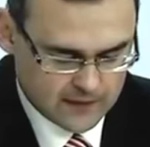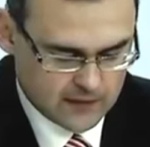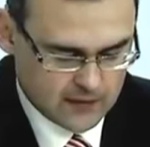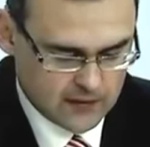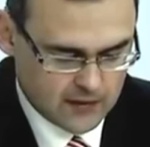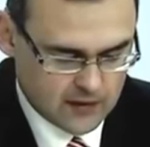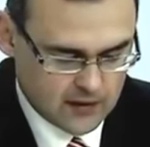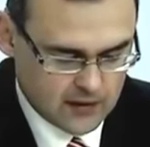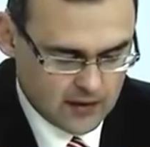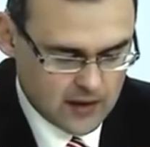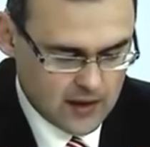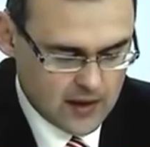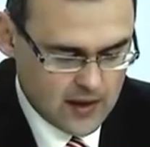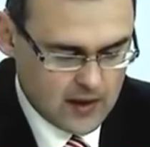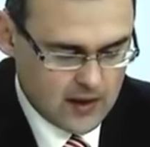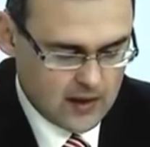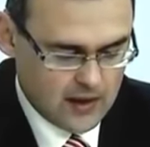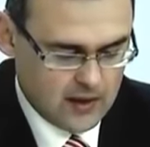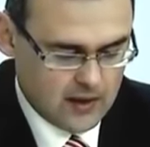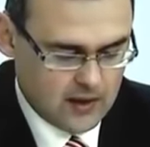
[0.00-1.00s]

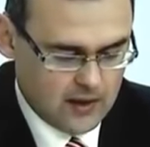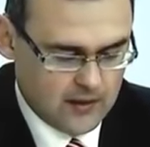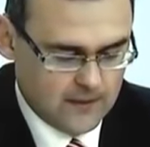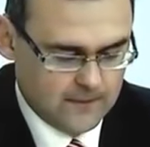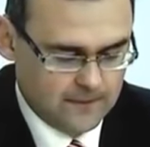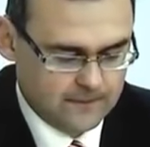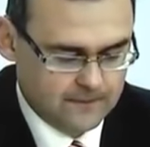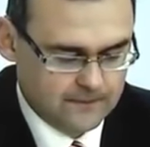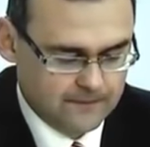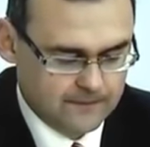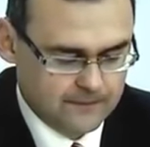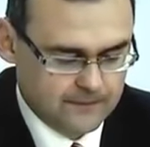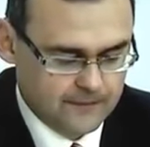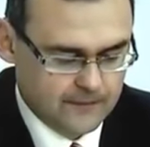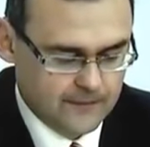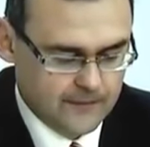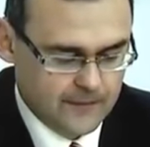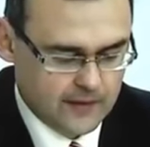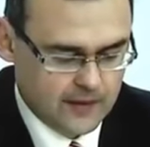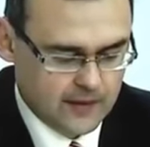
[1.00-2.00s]

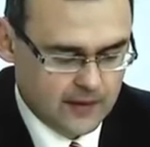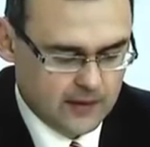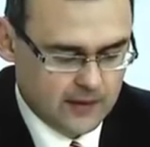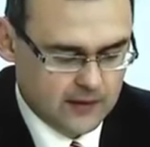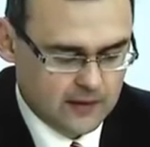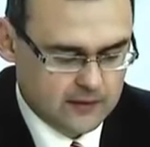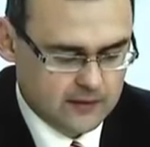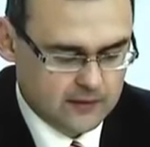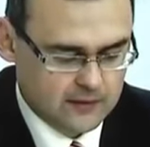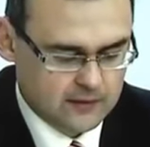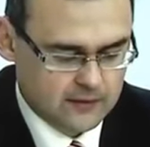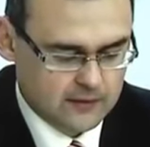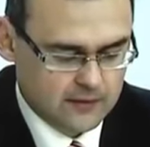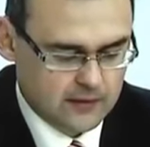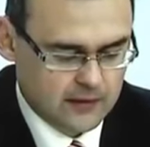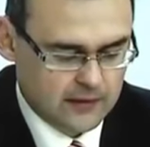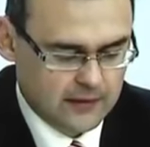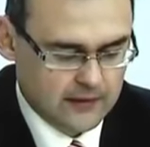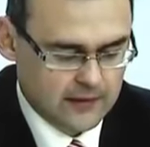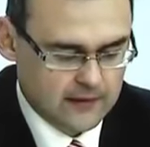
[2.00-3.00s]
эм,
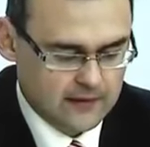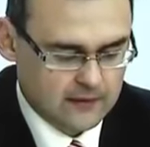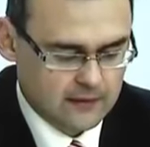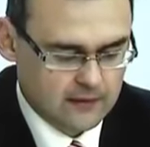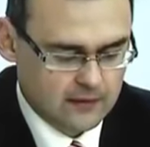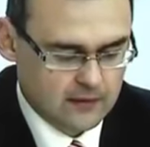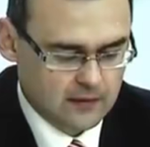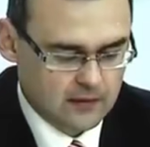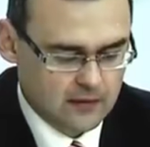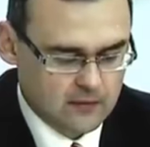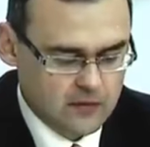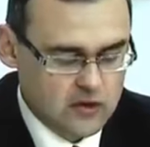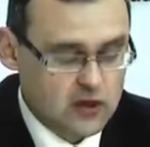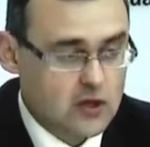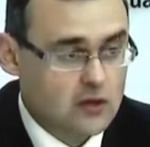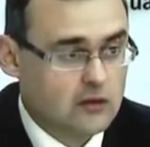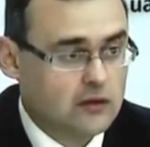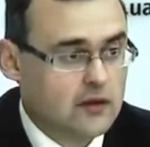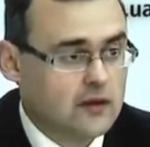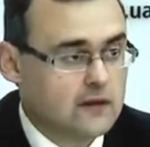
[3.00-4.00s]
Э,
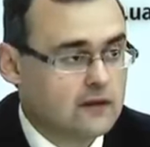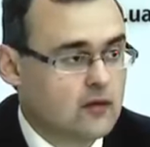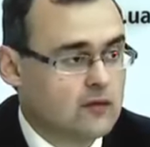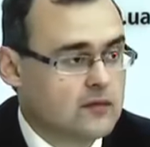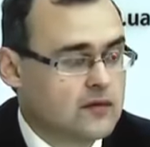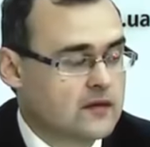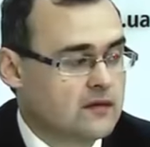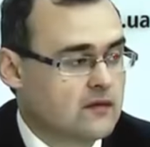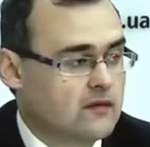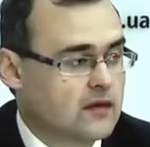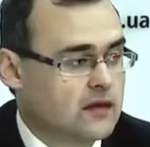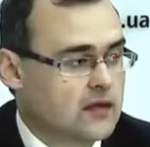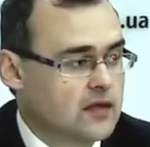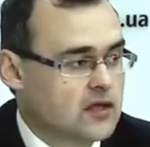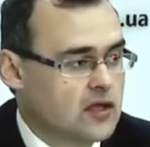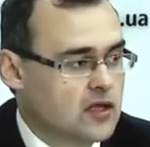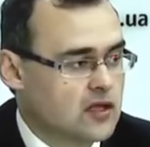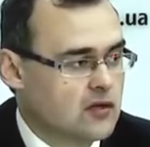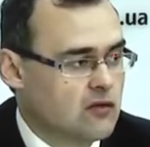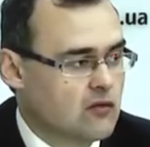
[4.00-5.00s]
международное сообщество в
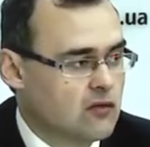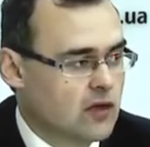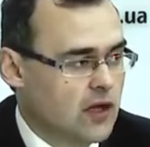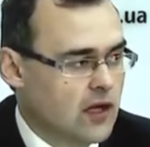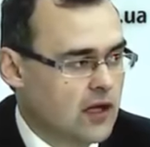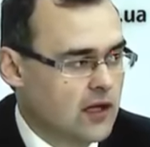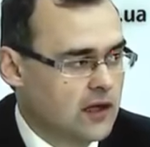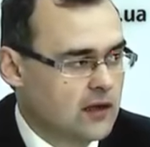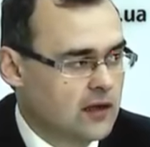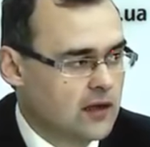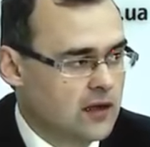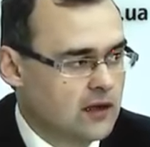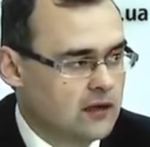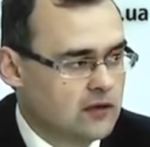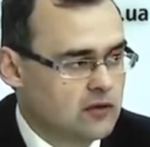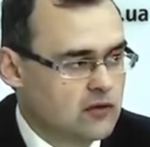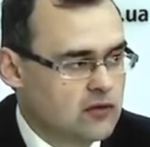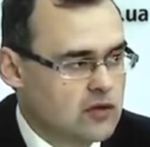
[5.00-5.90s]
отношении Украины не то